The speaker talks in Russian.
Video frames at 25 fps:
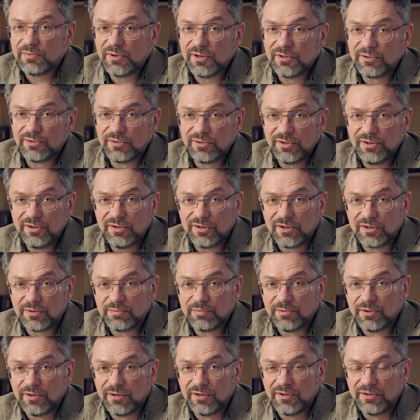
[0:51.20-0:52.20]
отпали, другие не
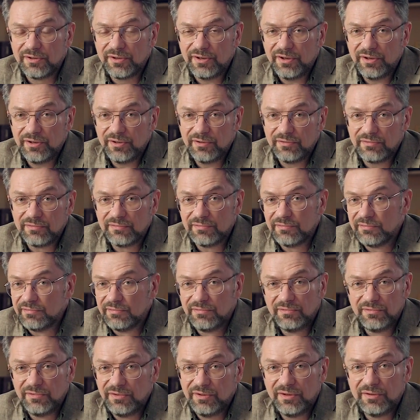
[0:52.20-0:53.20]
отпали? Я
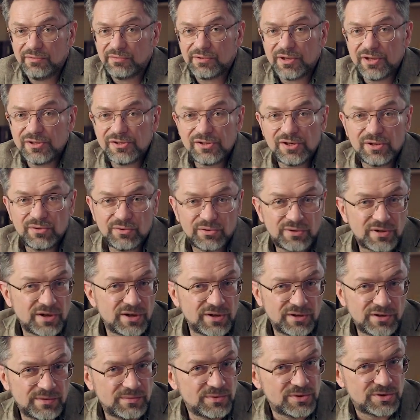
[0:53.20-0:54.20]
не владею
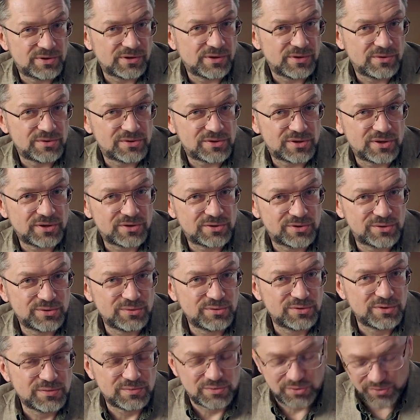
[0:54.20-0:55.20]
тайнами человеческих
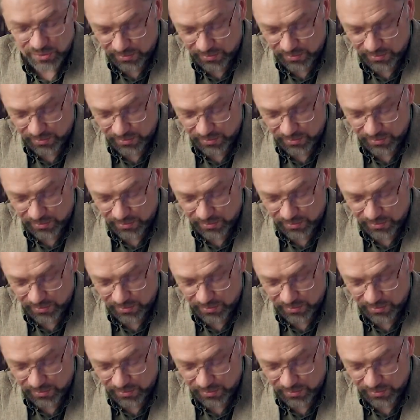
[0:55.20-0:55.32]
судеб,